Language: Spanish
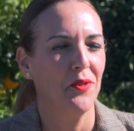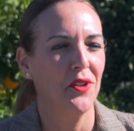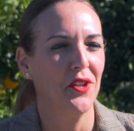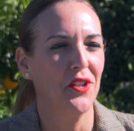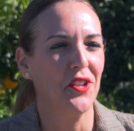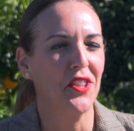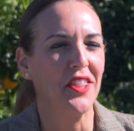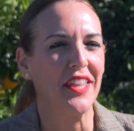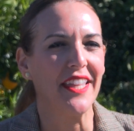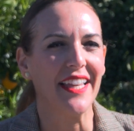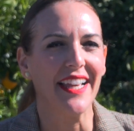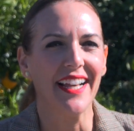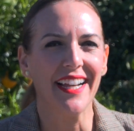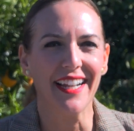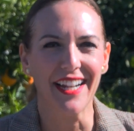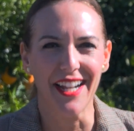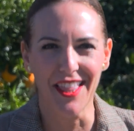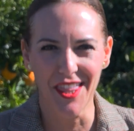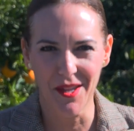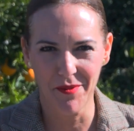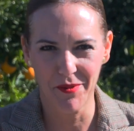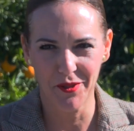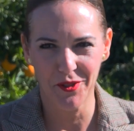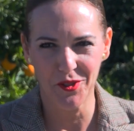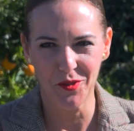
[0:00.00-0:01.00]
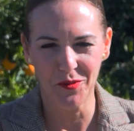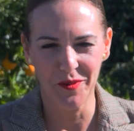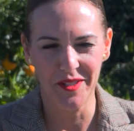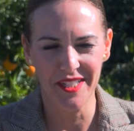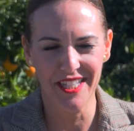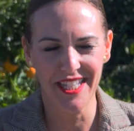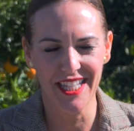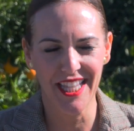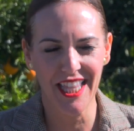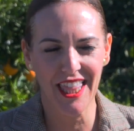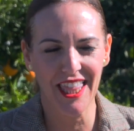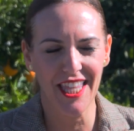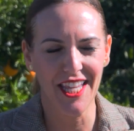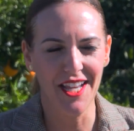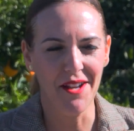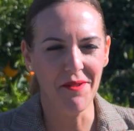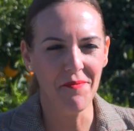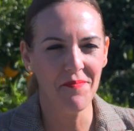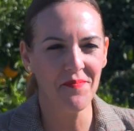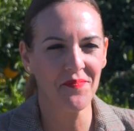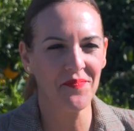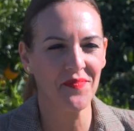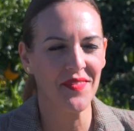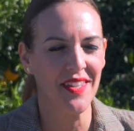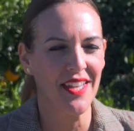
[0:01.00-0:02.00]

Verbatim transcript: Buenos días, gracias por su presencia.